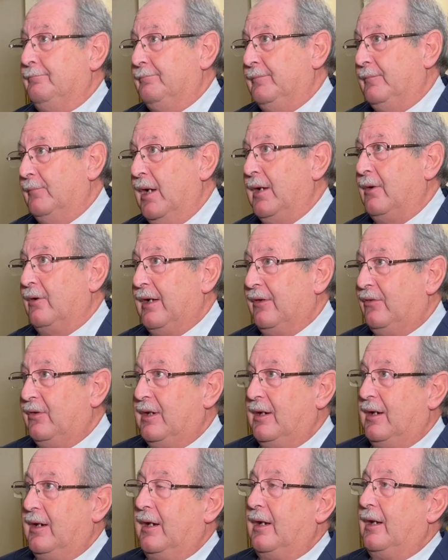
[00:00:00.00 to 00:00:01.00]
bueno, que
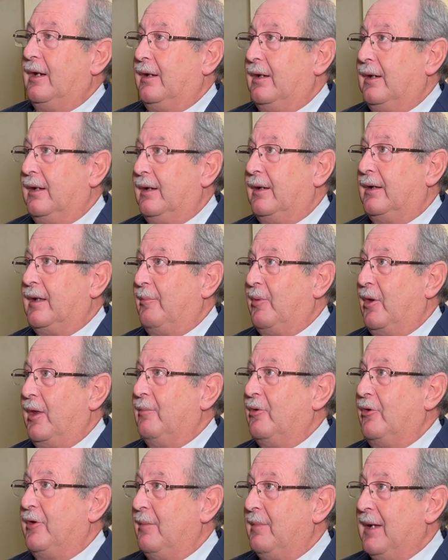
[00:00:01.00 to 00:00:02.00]
sí, que te
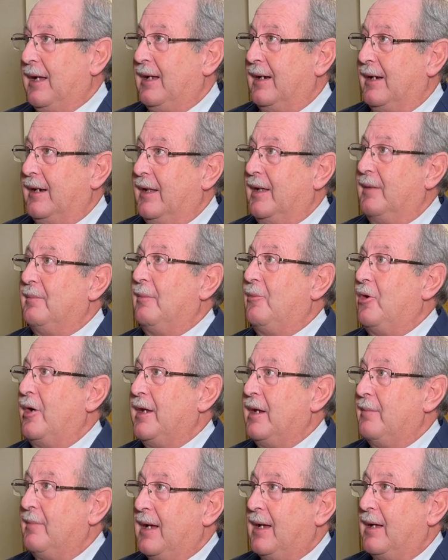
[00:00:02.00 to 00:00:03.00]
podemos llamar, que te íbamos a
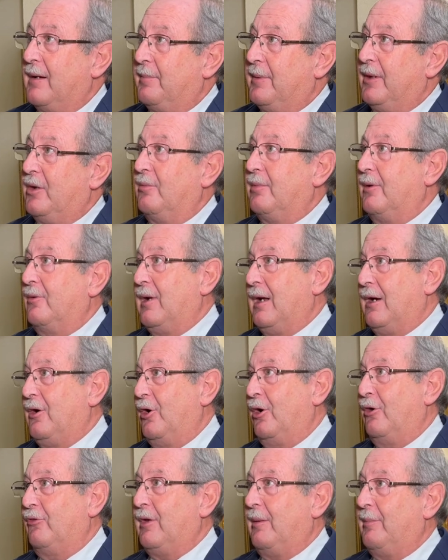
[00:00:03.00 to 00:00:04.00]
llamar, pero por unas
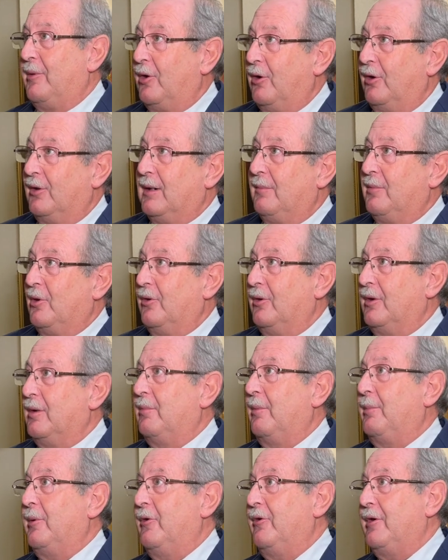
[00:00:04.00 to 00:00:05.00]
cosas, por otras, pues no te
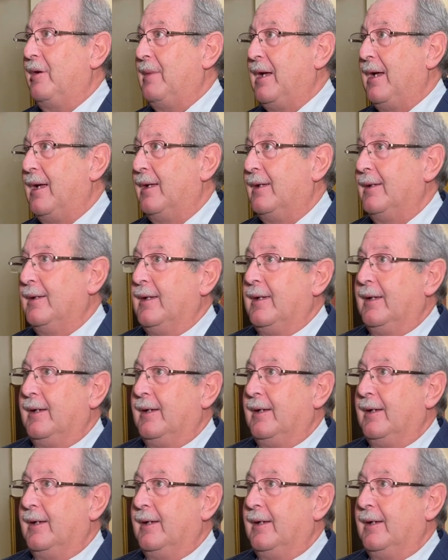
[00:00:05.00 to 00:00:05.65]
hemos podido llamar.